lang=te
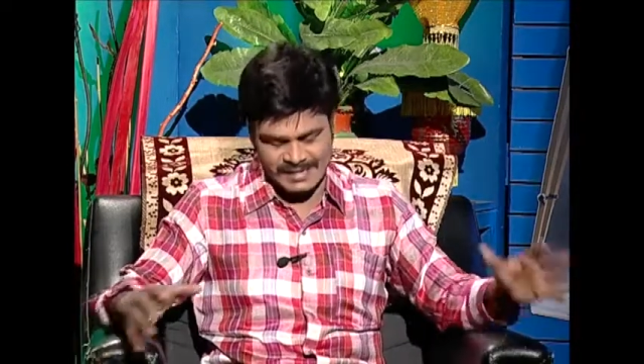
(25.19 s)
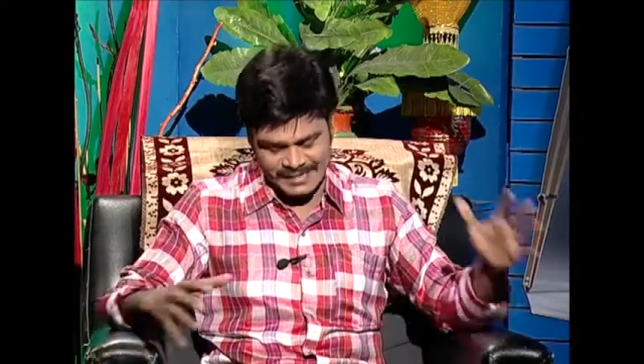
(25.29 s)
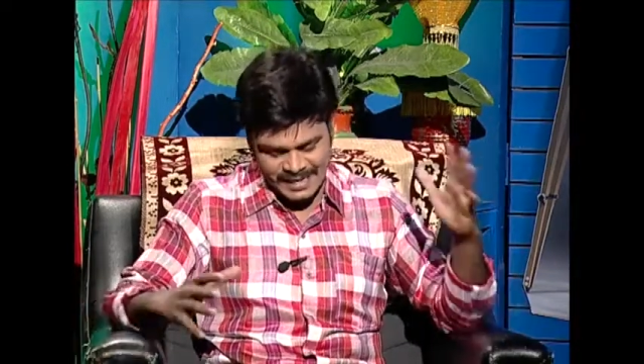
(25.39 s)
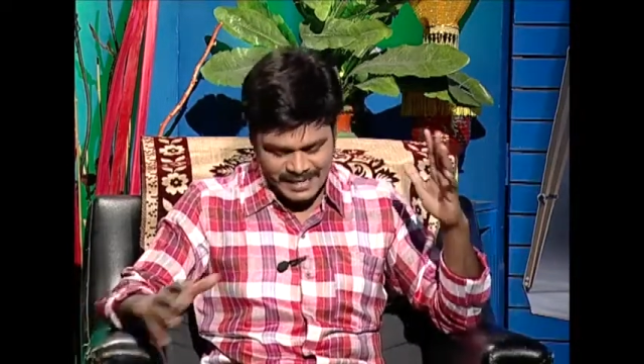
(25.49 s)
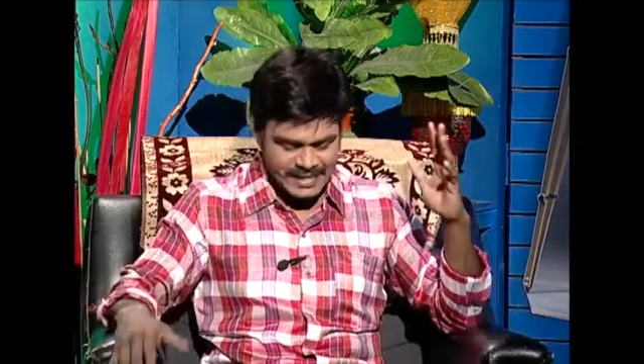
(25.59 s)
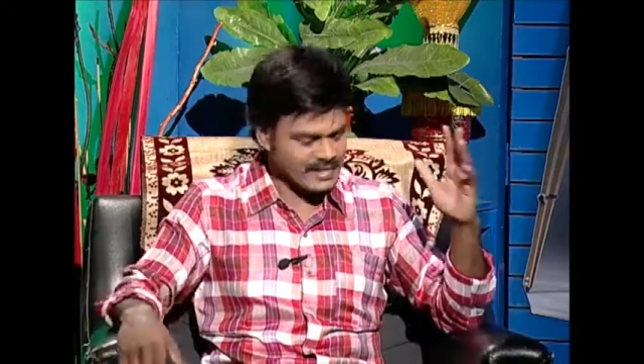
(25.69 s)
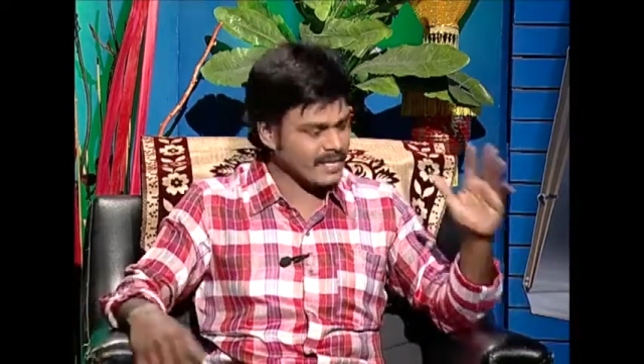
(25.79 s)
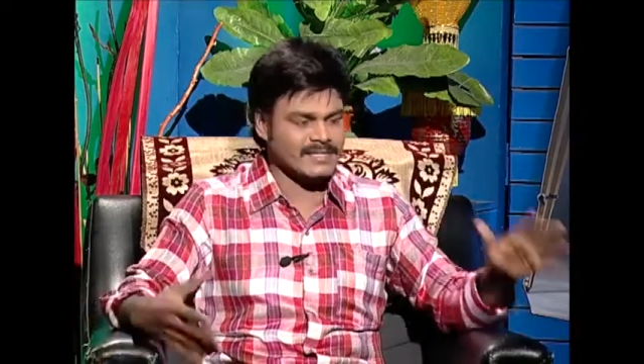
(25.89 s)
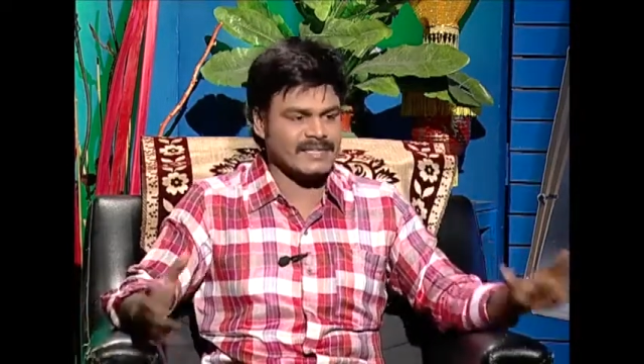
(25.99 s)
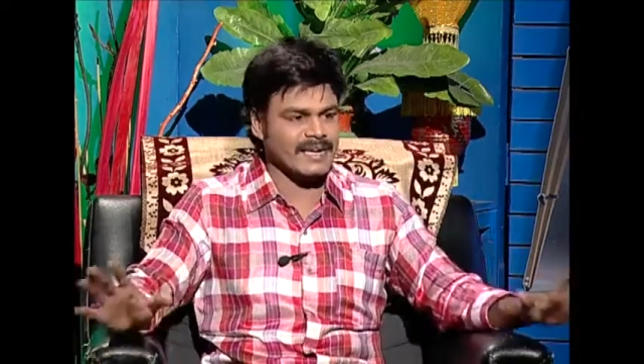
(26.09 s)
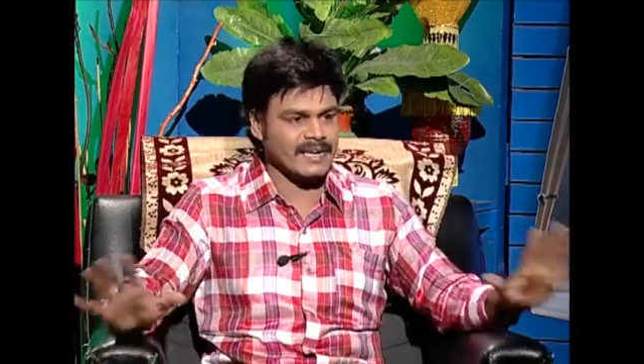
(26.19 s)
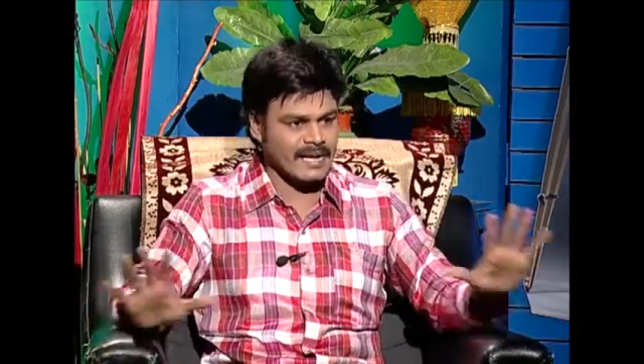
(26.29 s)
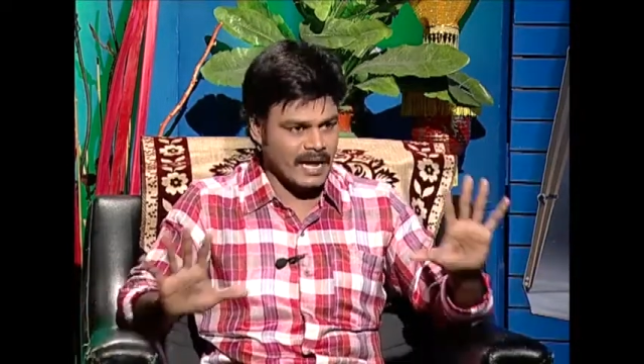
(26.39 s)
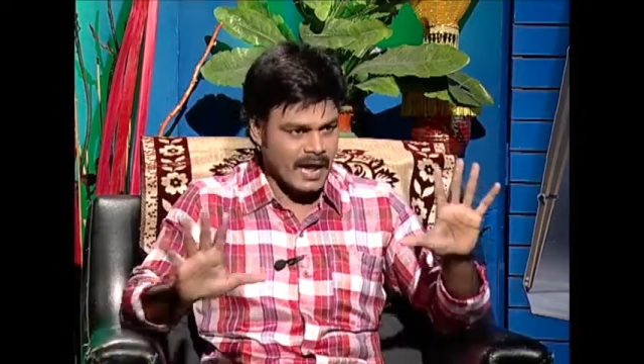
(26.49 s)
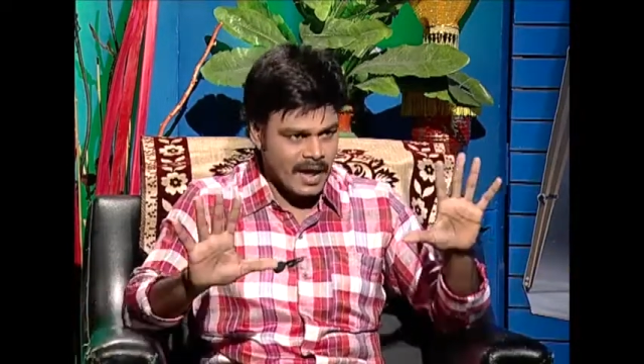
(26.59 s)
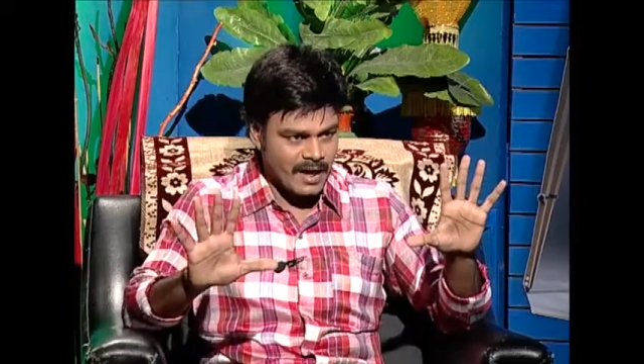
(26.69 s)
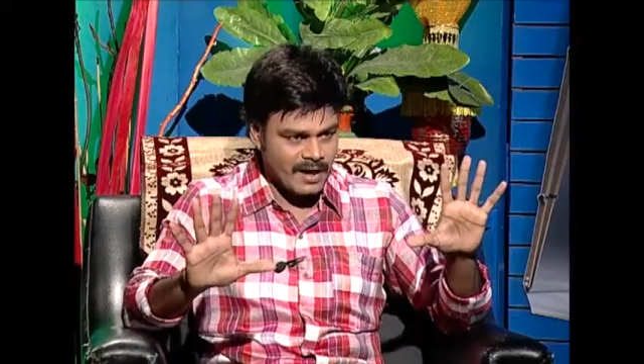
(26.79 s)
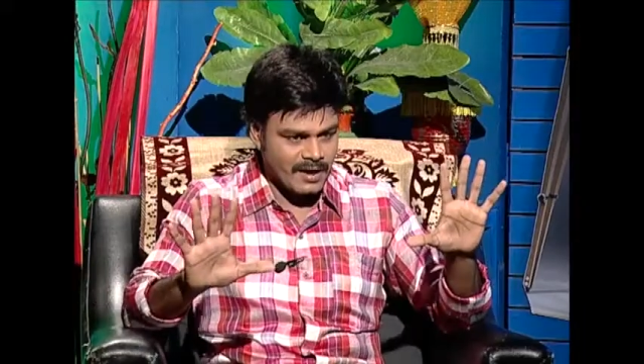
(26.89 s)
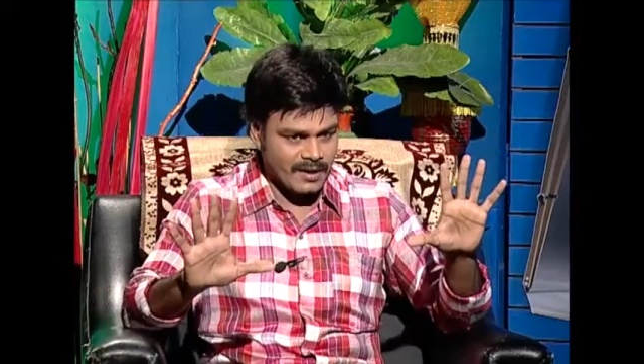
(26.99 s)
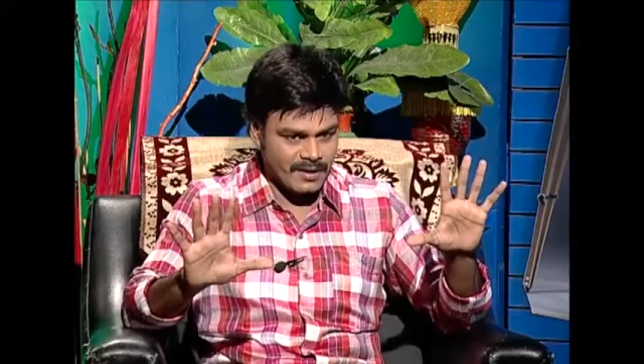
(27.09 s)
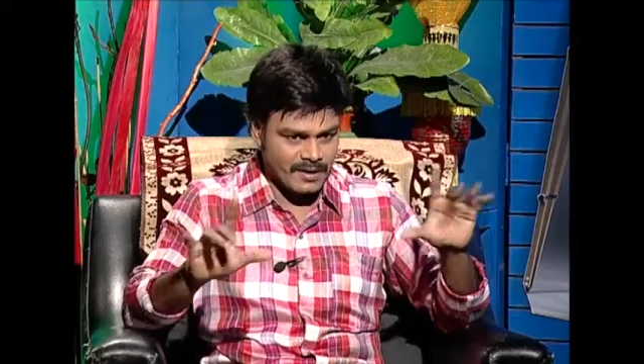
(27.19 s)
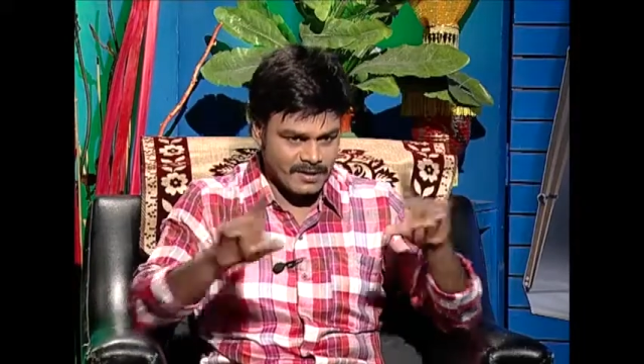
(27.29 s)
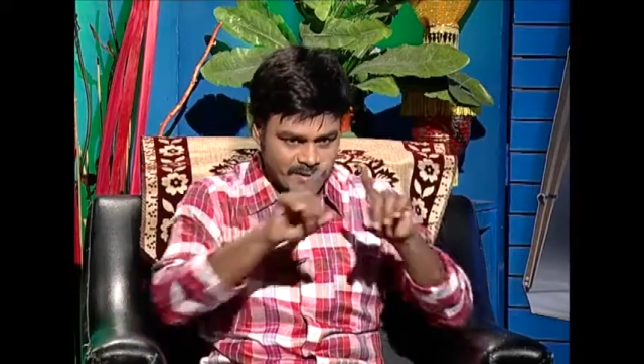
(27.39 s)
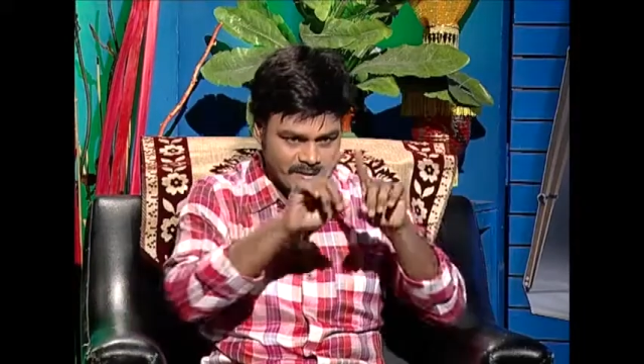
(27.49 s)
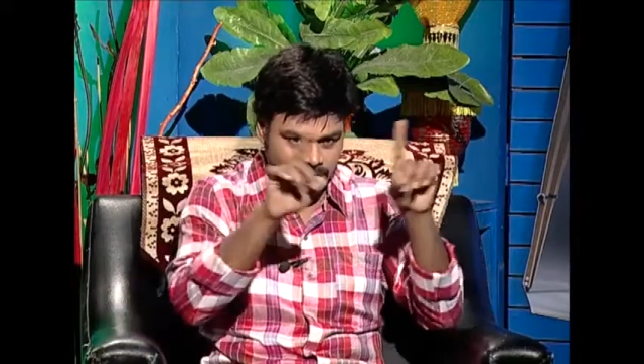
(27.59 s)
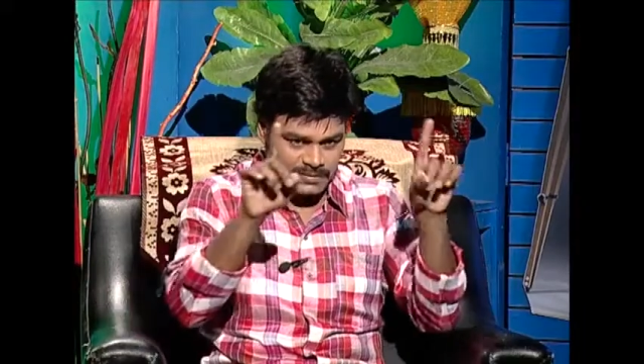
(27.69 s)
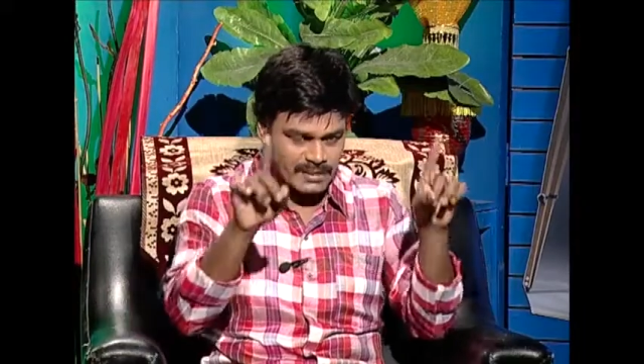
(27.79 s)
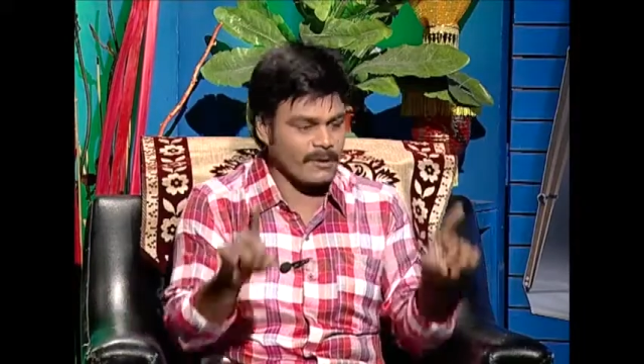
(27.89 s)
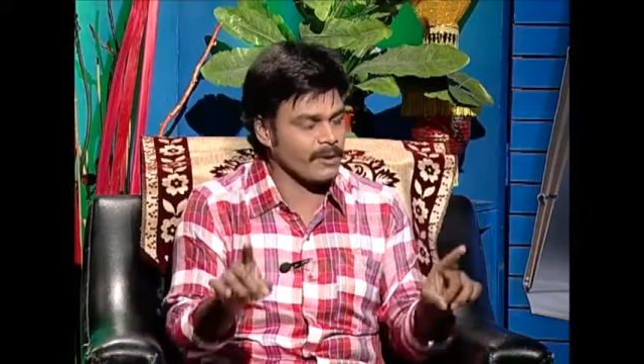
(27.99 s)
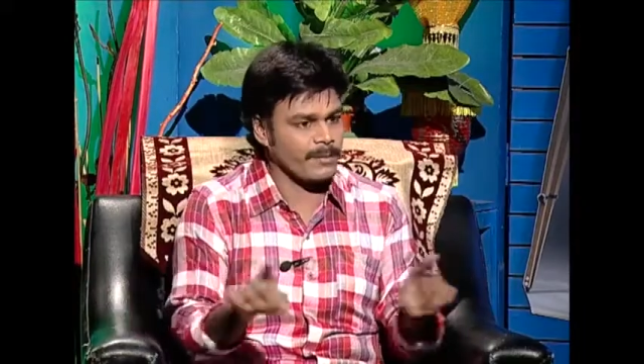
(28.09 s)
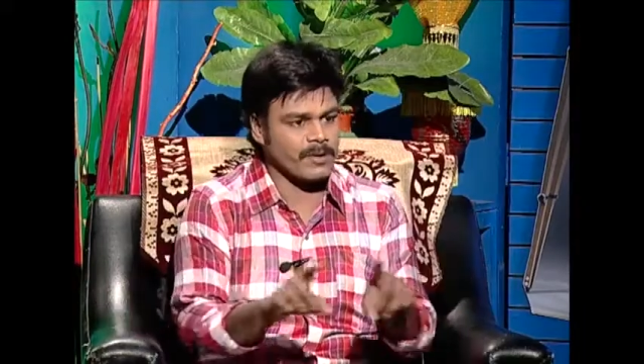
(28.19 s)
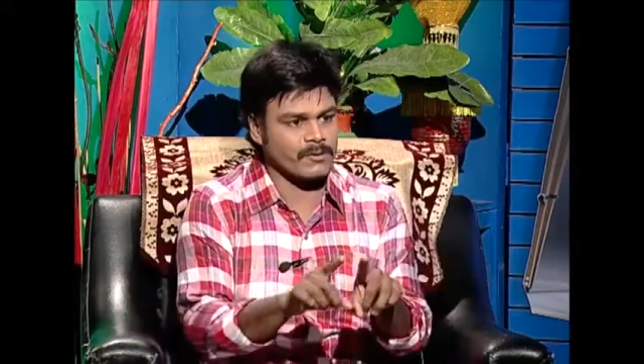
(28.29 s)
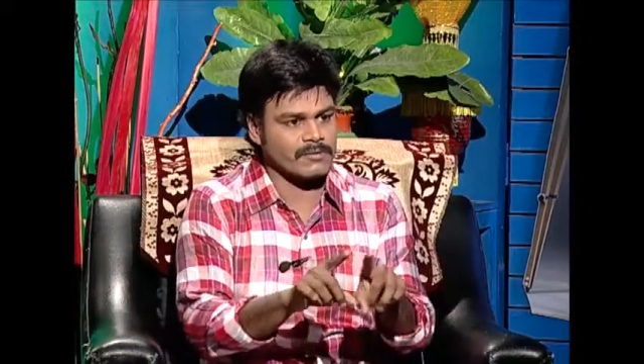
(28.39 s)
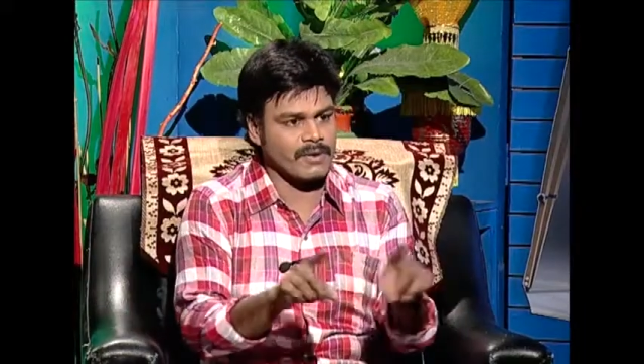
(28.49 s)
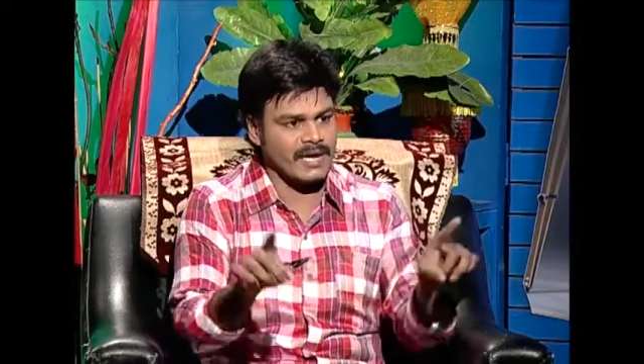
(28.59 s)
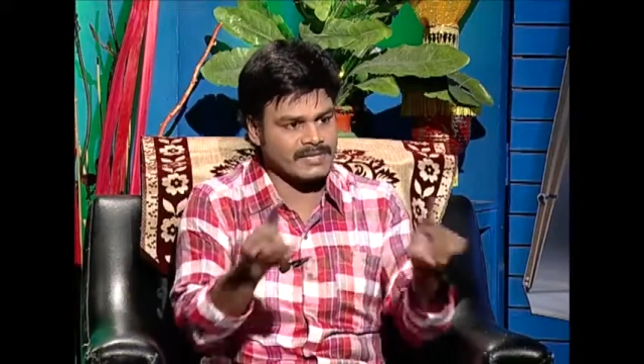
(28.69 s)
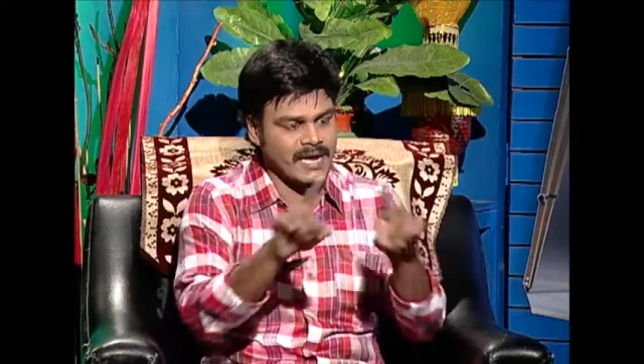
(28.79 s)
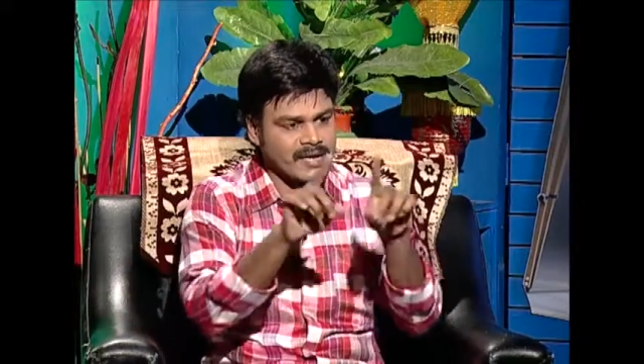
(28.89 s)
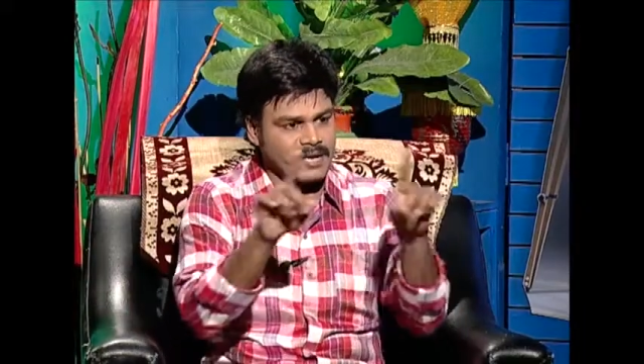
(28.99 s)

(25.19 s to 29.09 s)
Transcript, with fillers: సరే ఏదైనా సరే ఇంకా కనపడకూడదు ఆ ఛాయలు